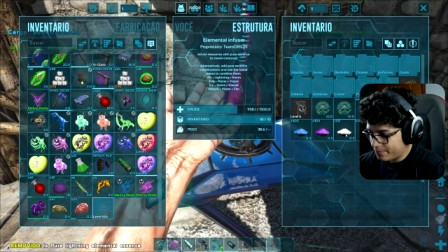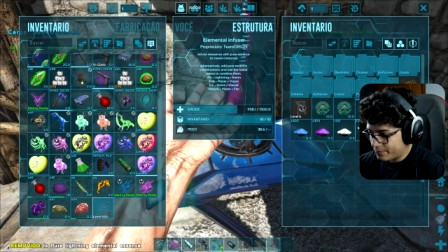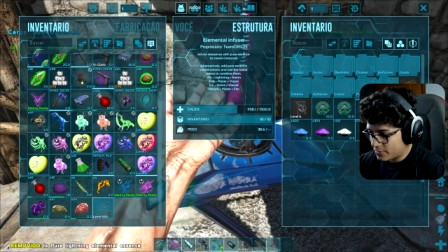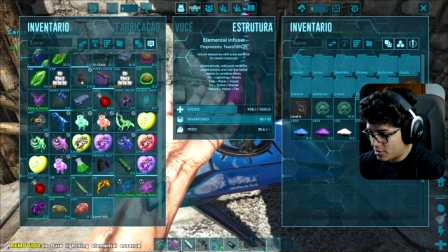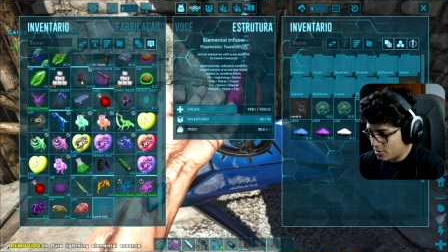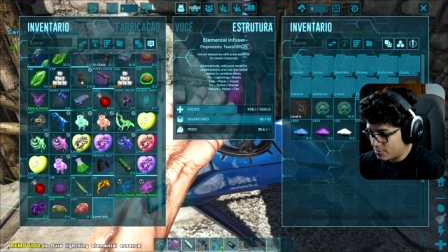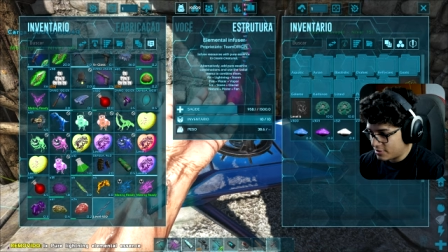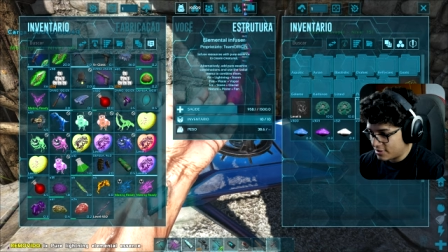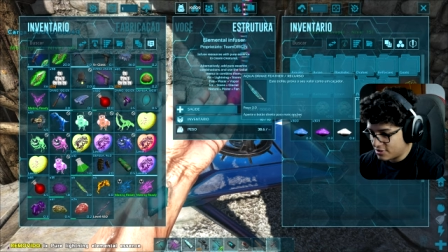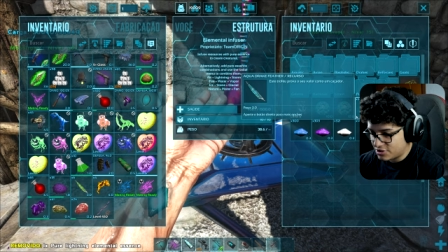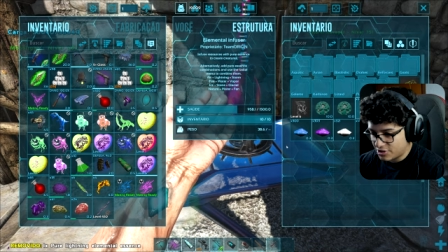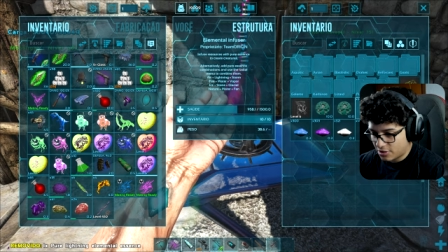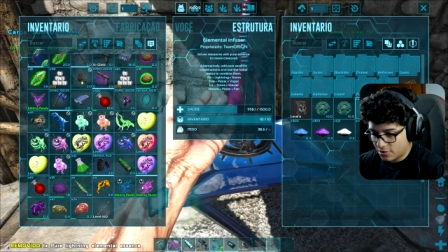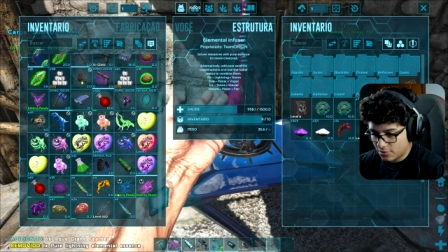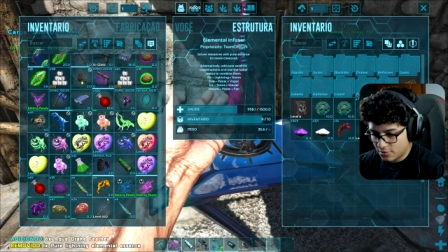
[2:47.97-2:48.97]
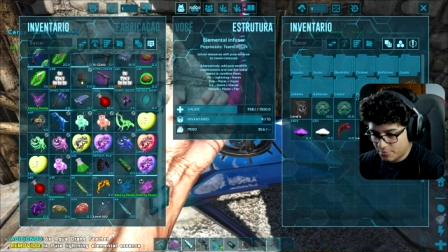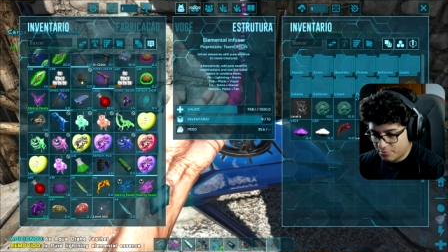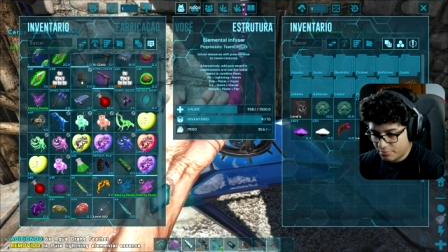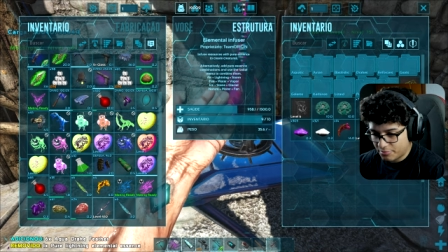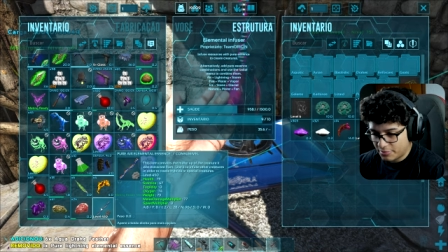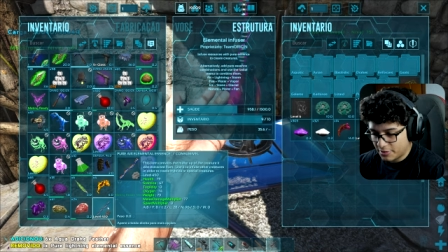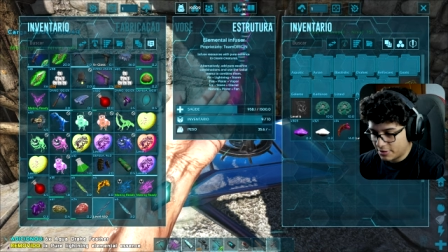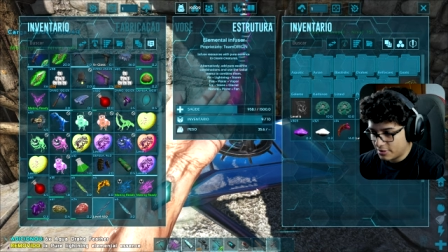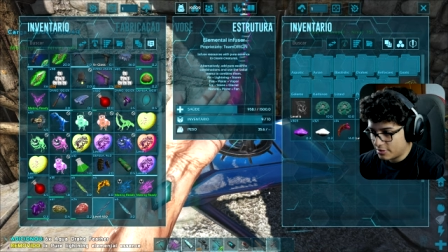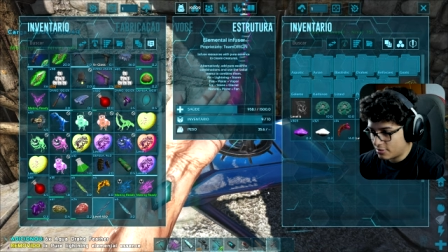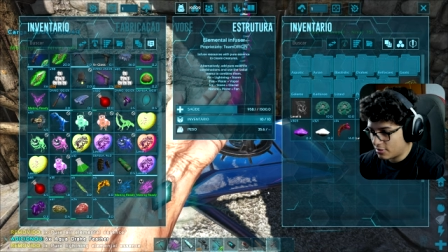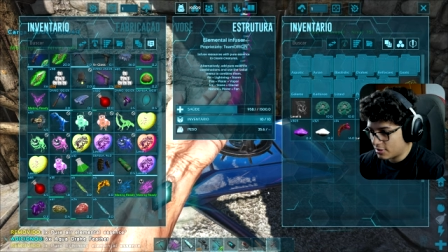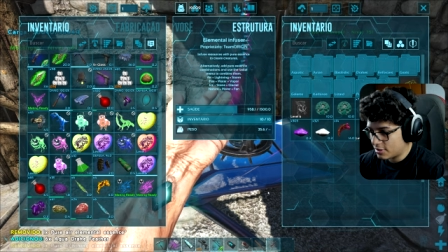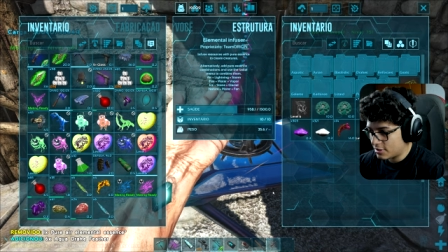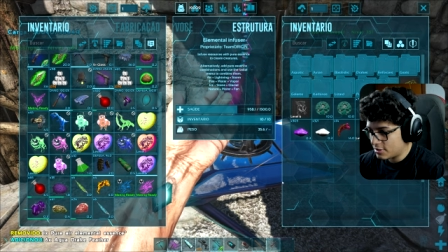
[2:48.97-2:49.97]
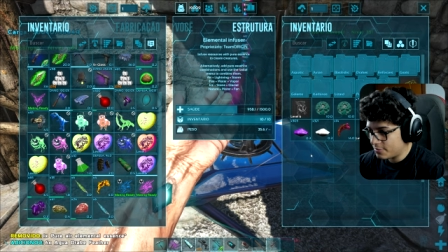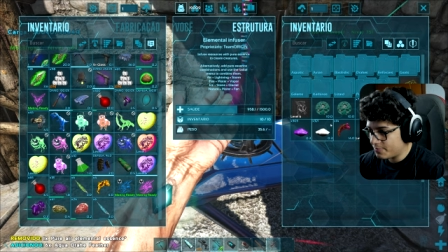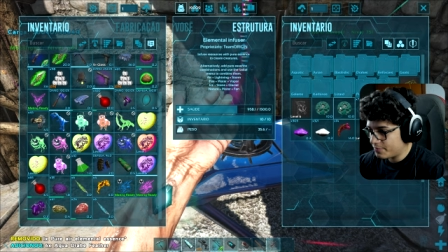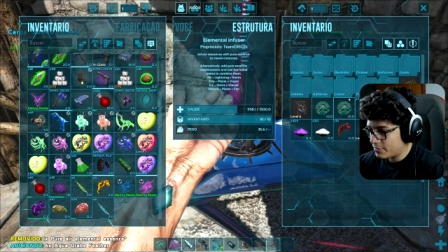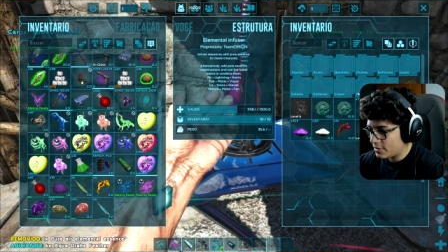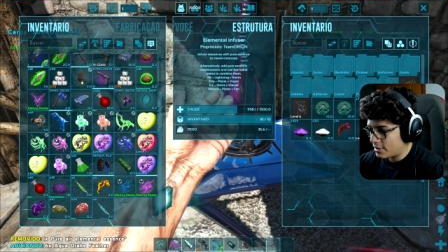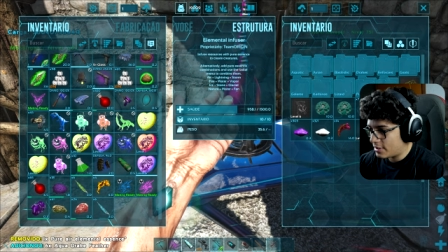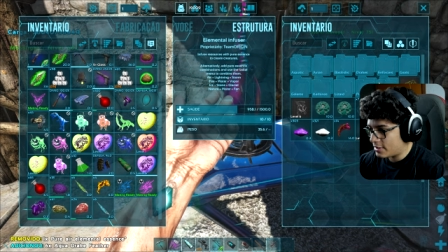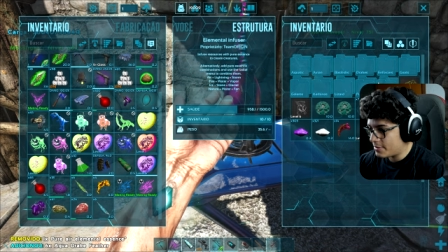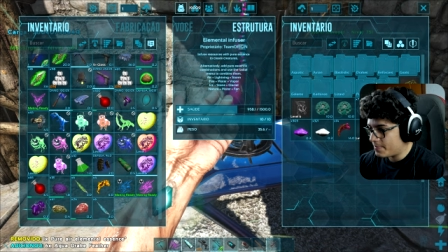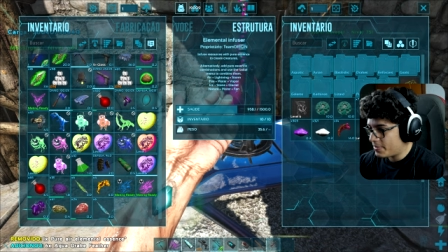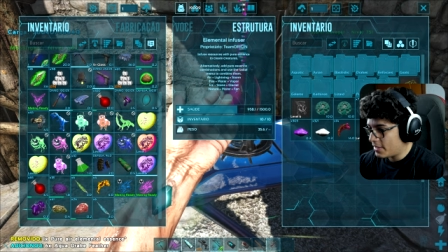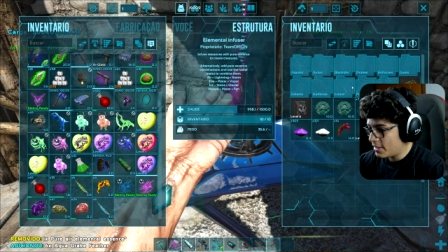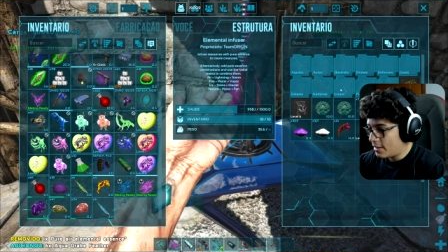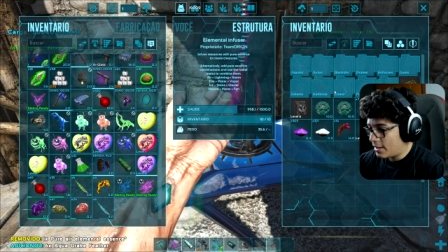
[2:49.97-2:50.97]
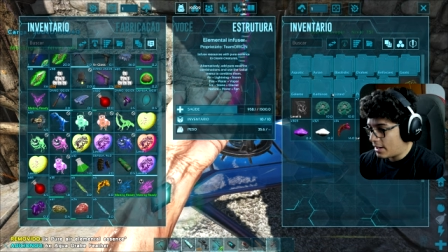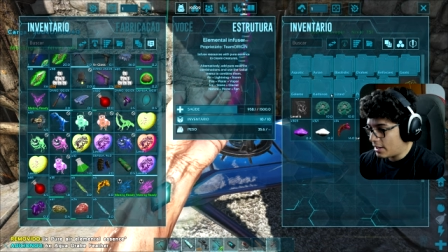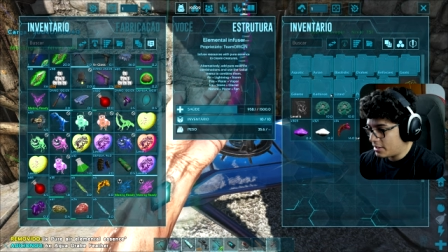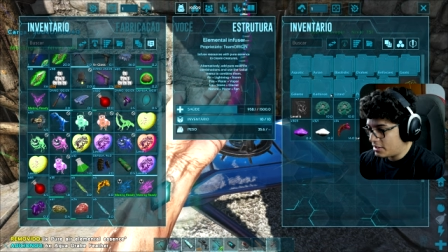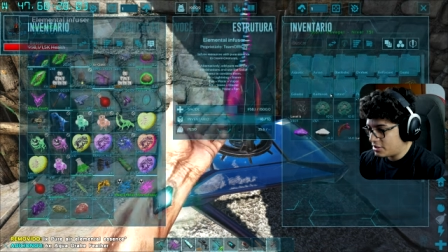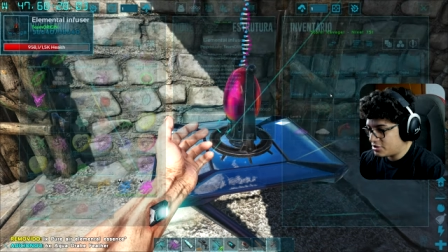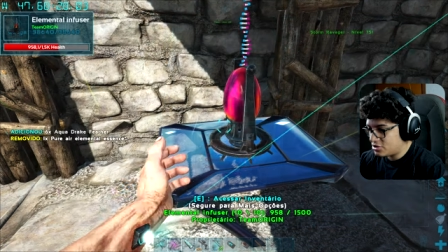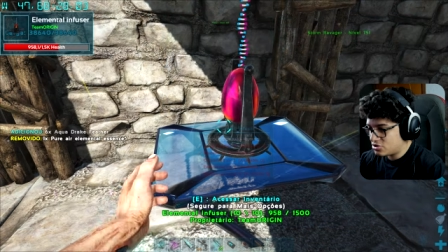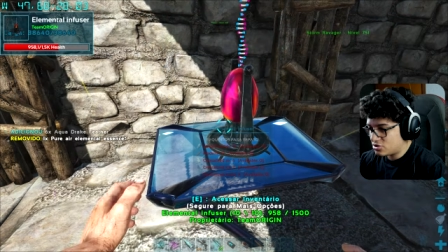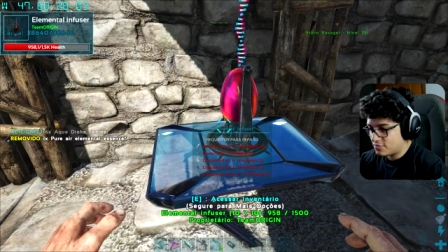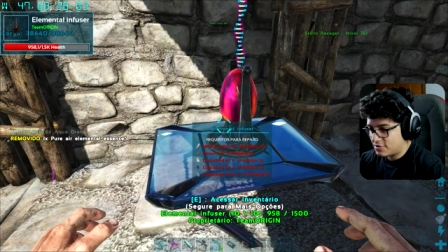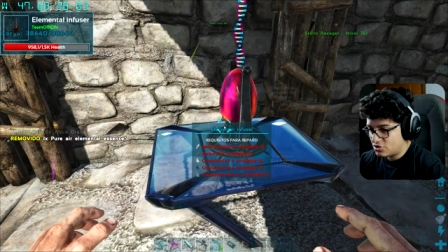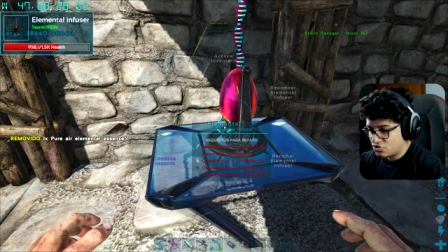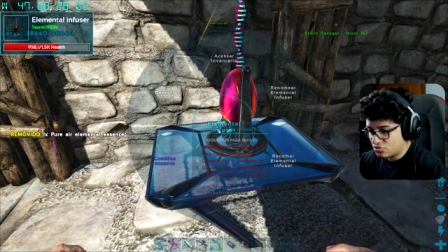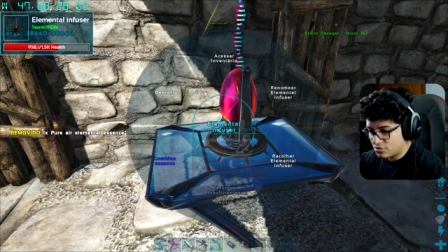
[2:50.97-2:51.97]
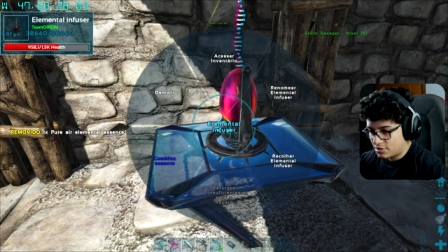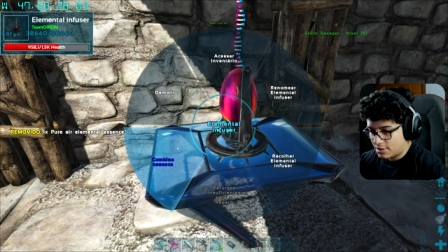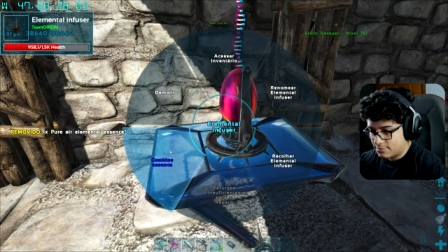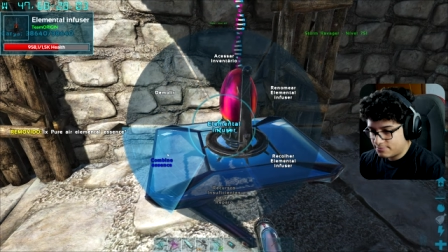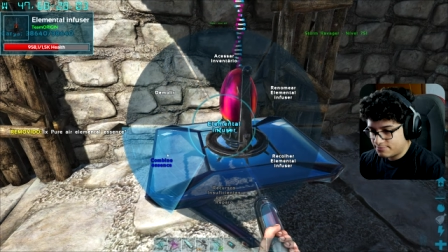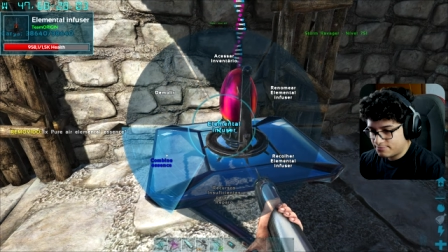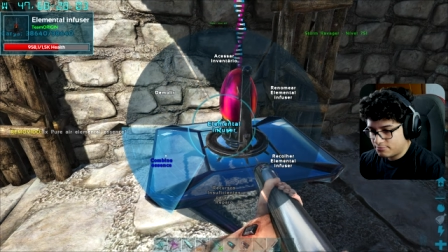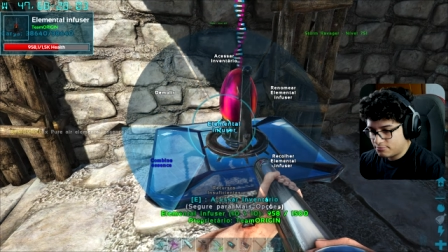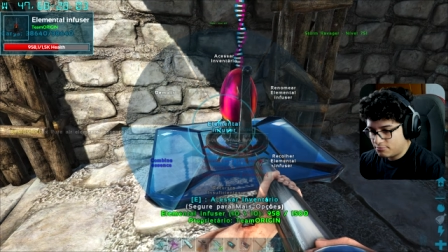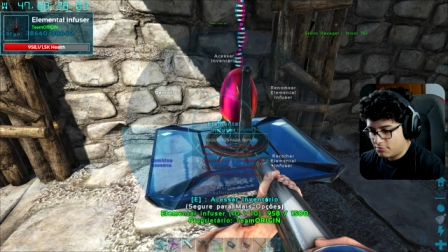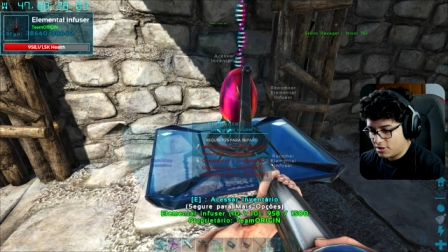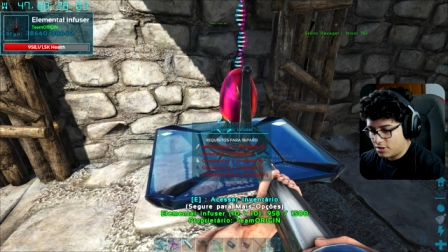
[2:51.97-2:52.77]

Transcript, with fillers: Também tem que tirar o pino aí coloca aqui. Aí. Aqui a gente só vai juntar Bem de